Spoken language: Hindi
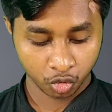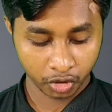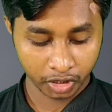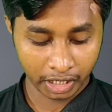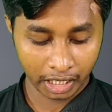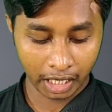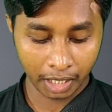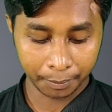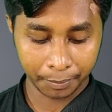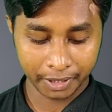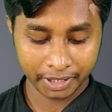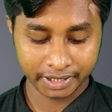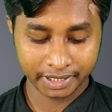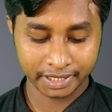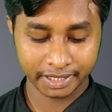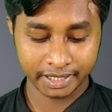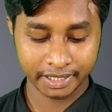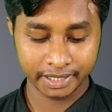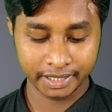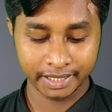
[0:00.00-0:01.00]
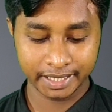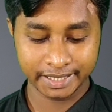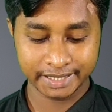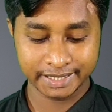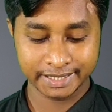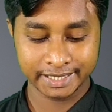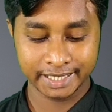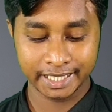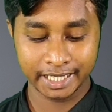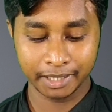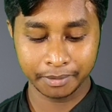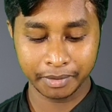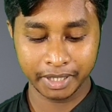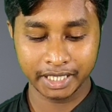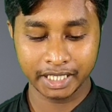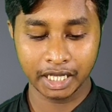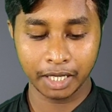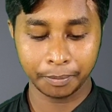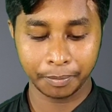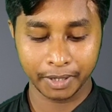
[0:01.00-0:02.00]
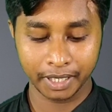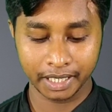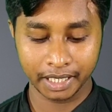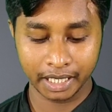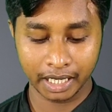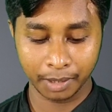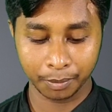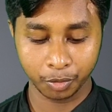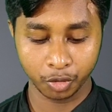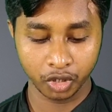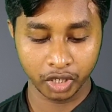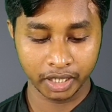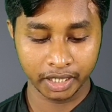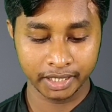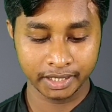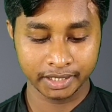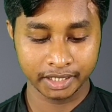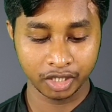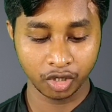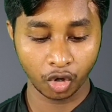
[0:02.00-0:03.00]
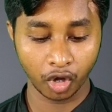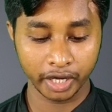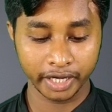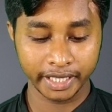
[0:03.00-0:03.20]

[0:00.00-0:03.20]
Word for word: तो यहाँ पर देखेंगे छः महीना पहले अपलोड करी थी